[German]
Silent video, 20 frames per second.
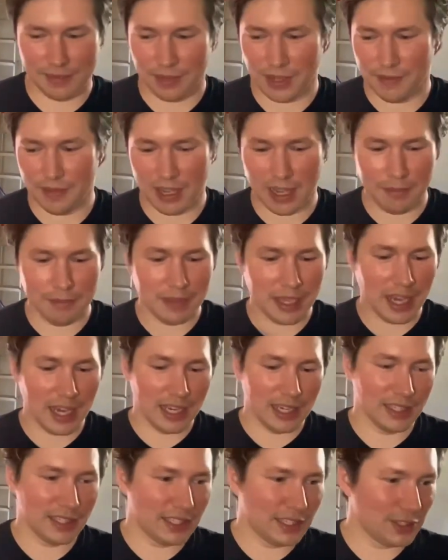weil wir haben da
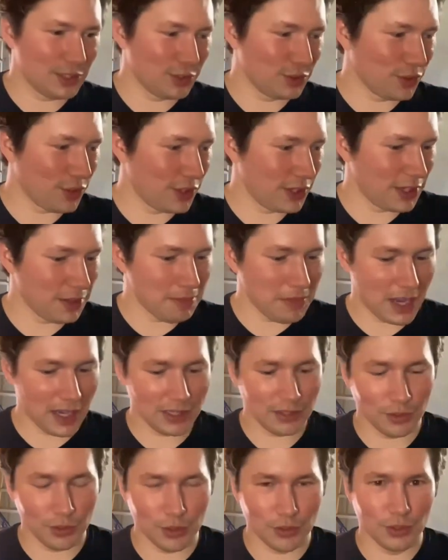alle Dichtungen neu
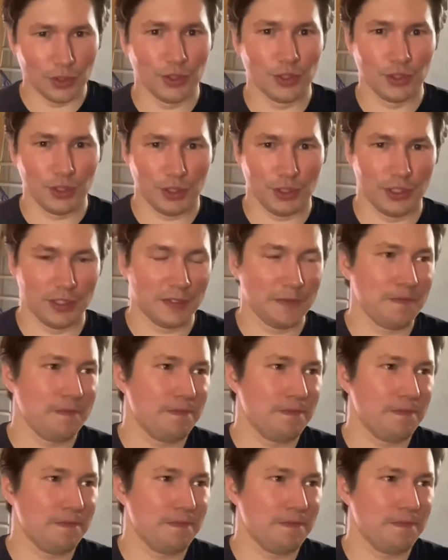gemacht und, und, und.